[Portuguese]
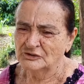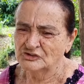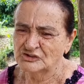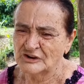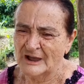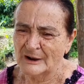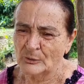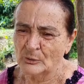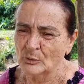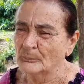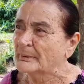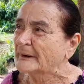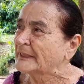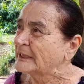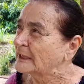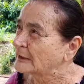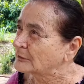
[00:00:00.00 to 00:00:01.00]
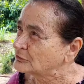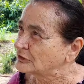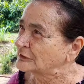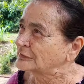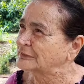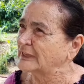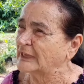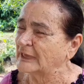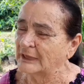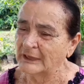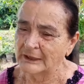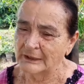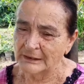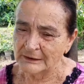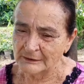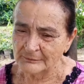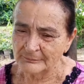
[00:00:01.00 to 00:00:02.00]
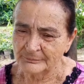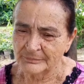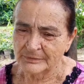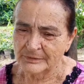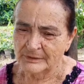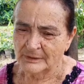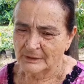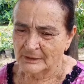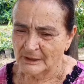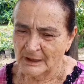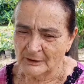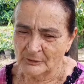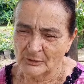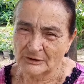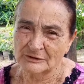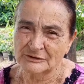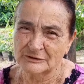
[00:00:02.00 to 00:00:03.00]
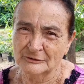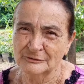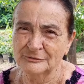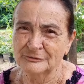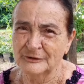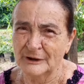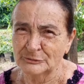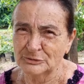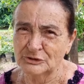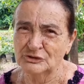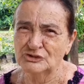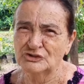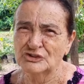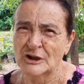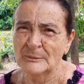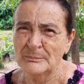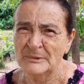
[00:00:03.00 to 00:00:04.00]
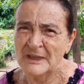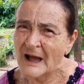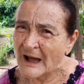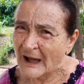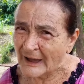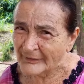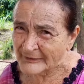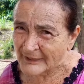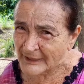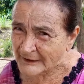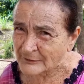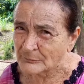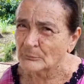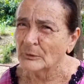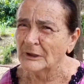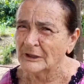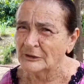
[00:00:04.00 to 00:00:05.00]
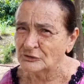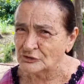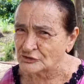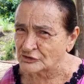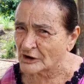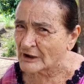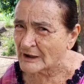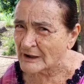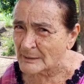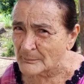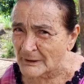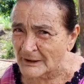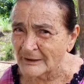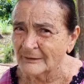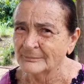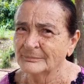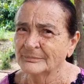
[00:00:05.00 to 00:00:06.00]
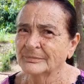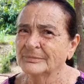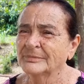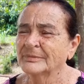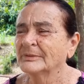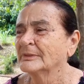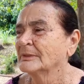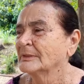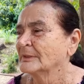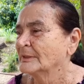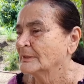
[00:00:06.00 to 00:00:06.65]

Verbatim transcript: Já cobri de telha. Agora só falta enxamear, né? Como a gente chama. Uhum.